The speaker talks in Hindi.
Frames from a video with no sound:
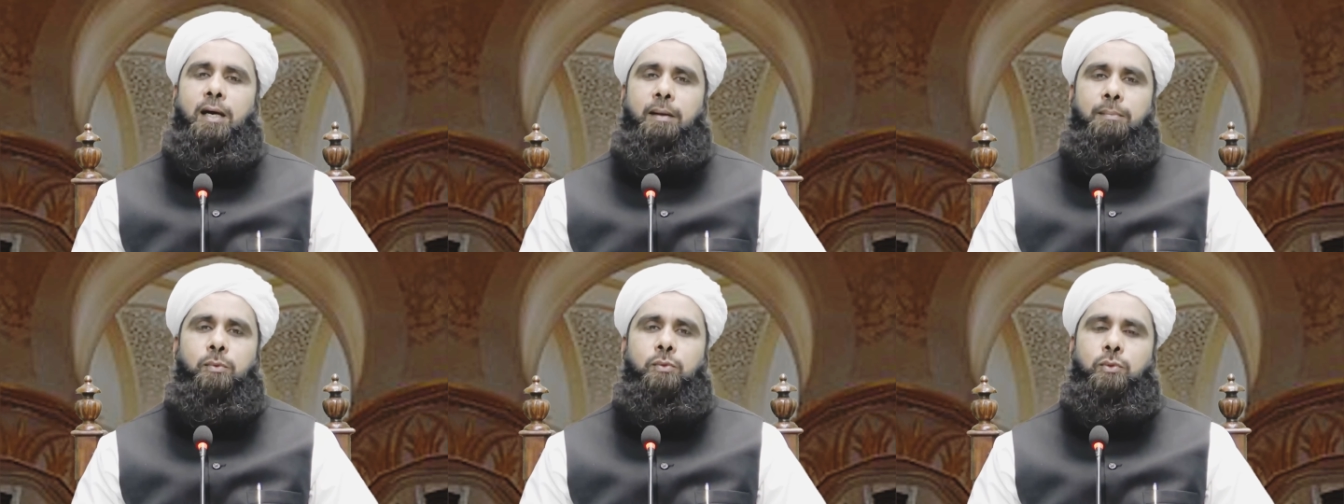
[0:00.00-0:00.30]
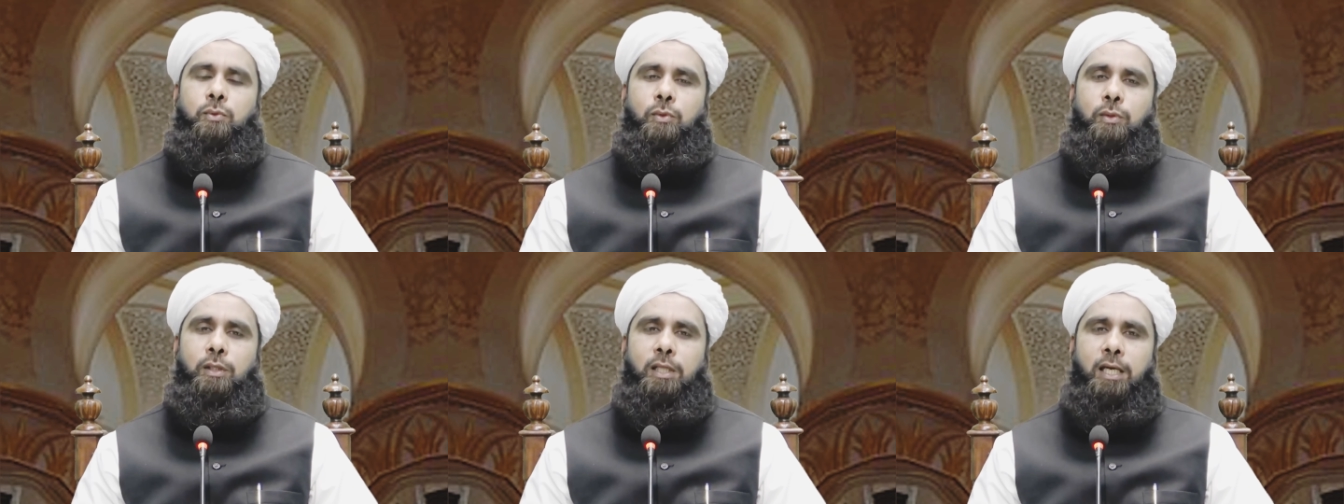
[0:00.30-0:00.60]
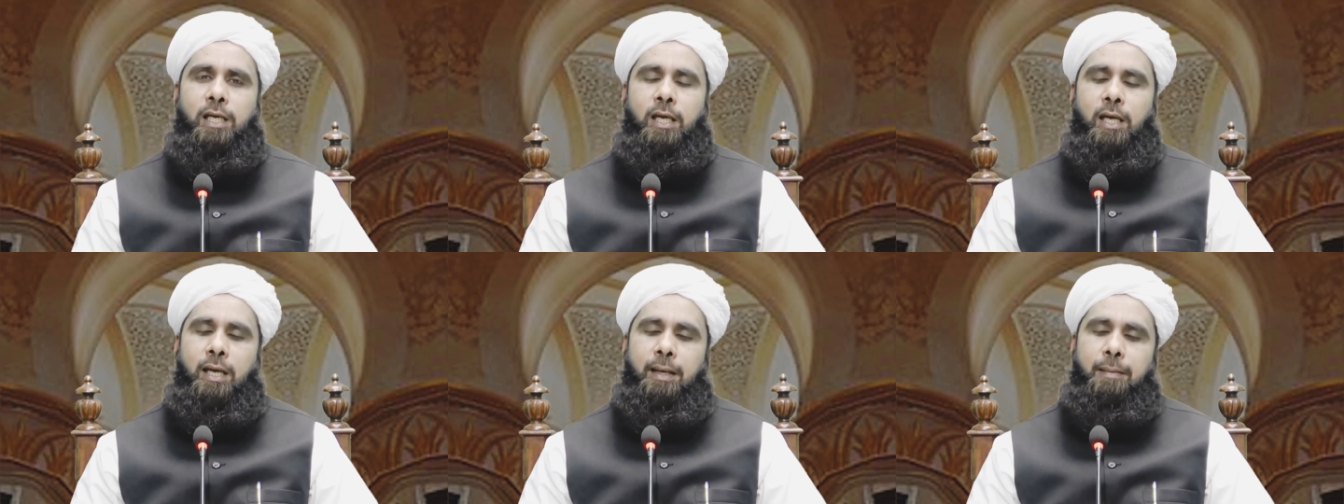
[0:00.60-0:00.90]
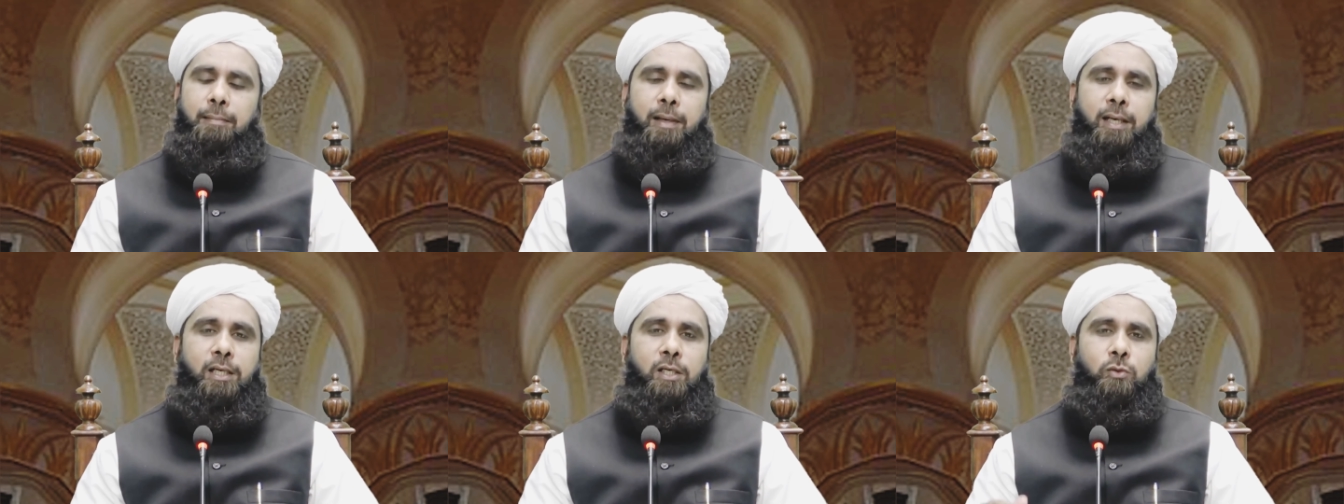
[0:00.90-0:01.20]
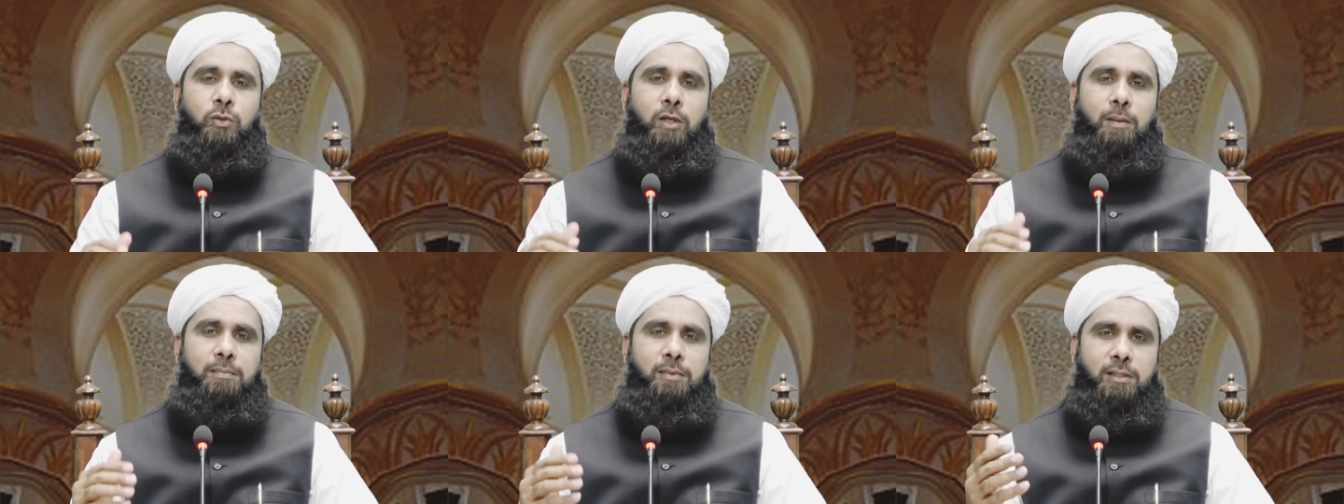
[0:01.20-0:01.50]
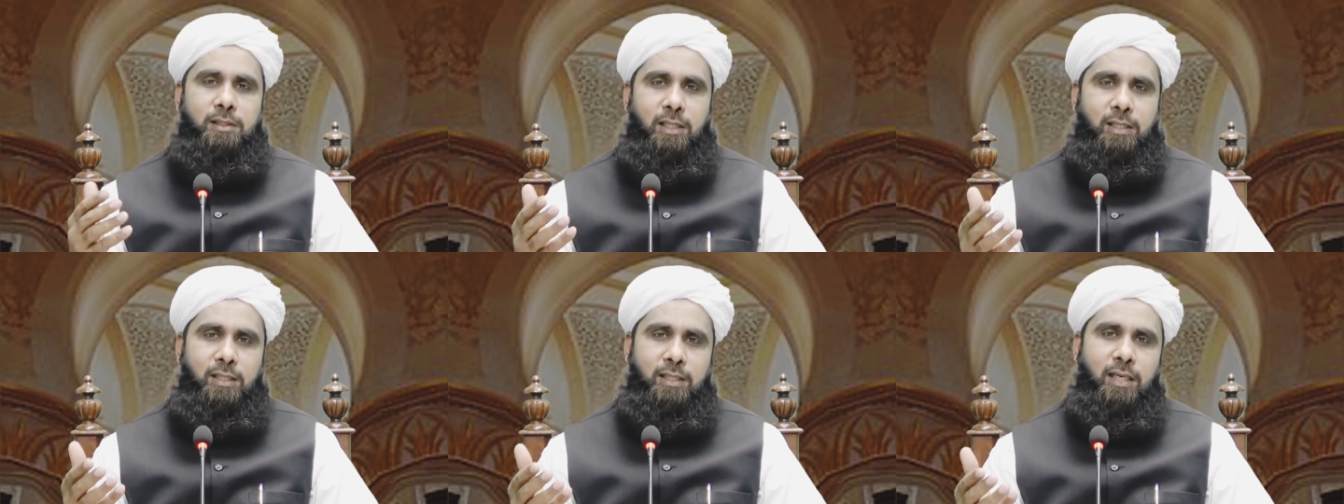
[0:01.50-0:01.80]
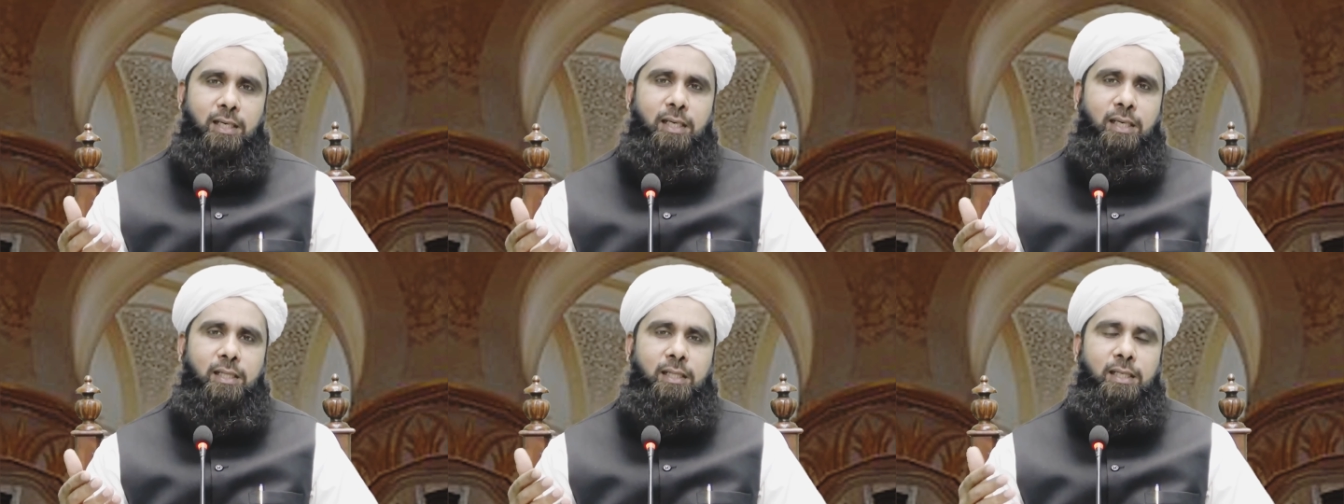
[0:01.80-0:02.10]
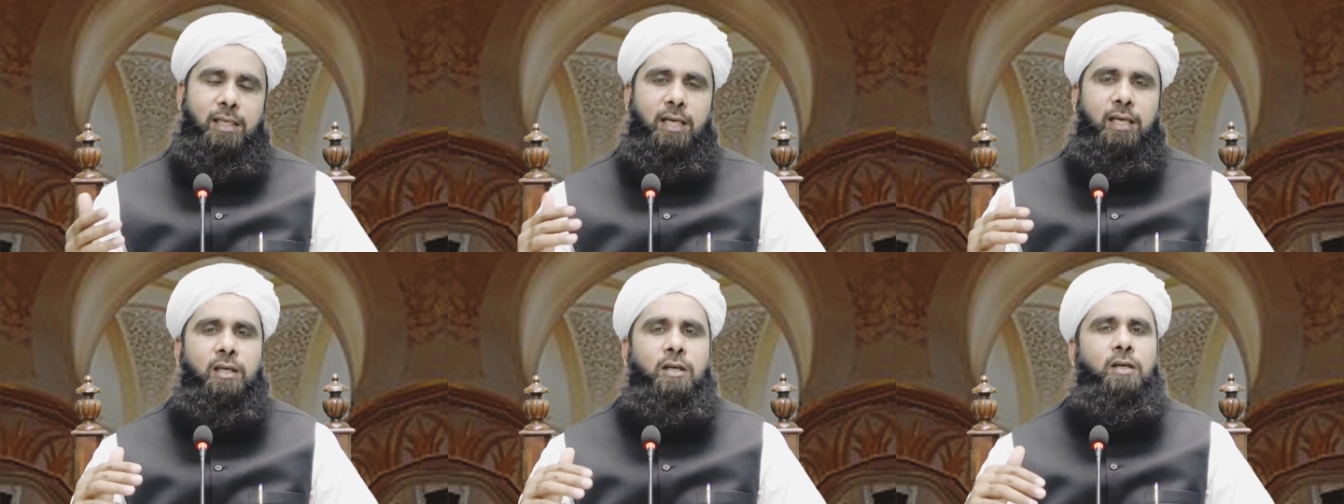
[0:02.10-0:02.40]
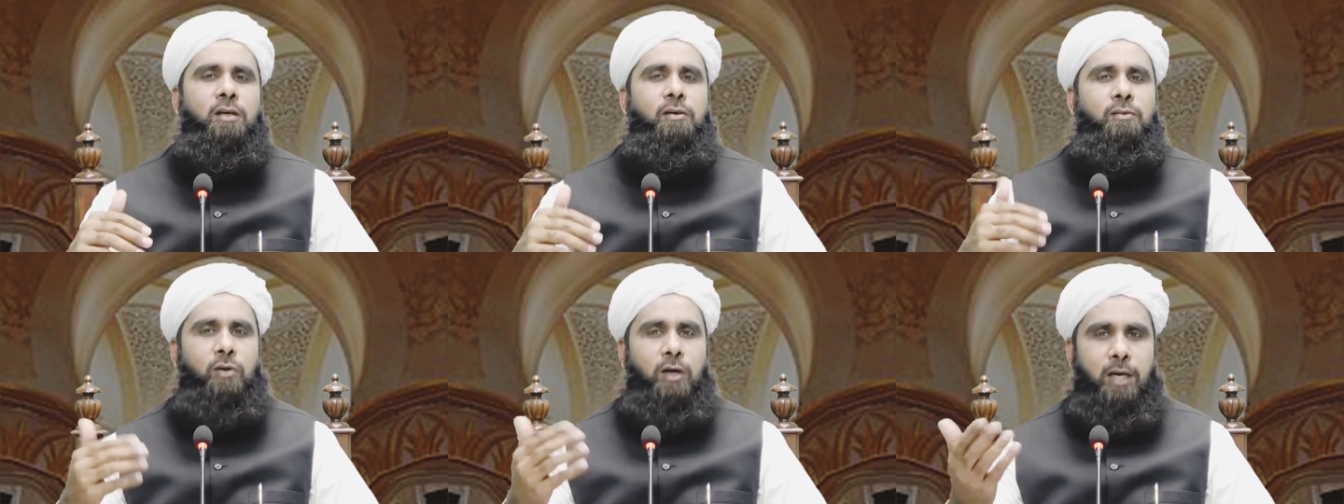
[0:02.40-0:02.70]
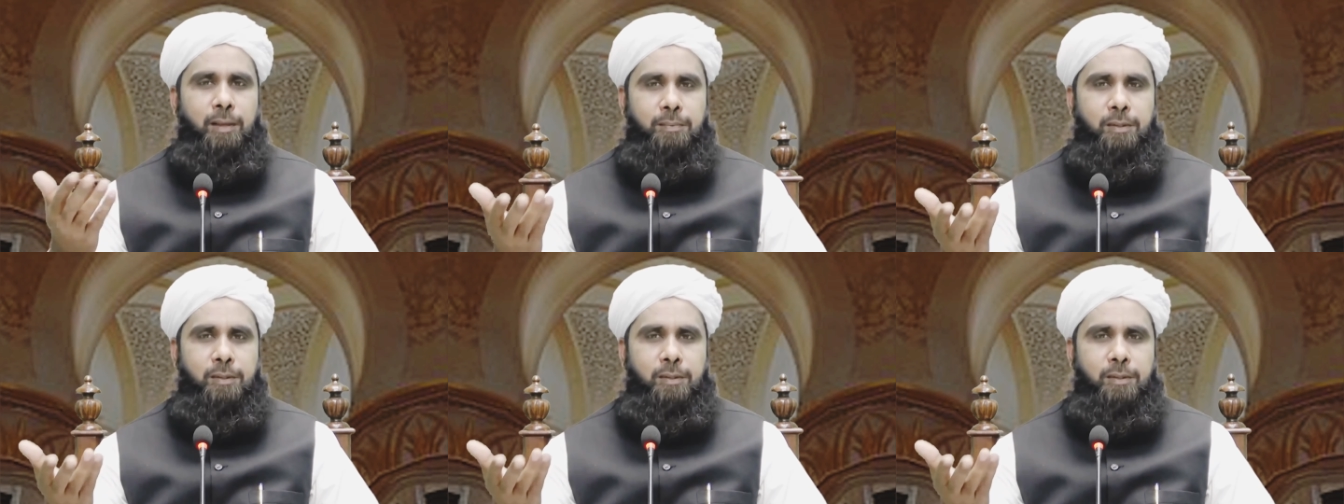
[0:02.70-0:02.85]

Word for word: आप उसको दें बाकी जो आपने सदका कर दी है वो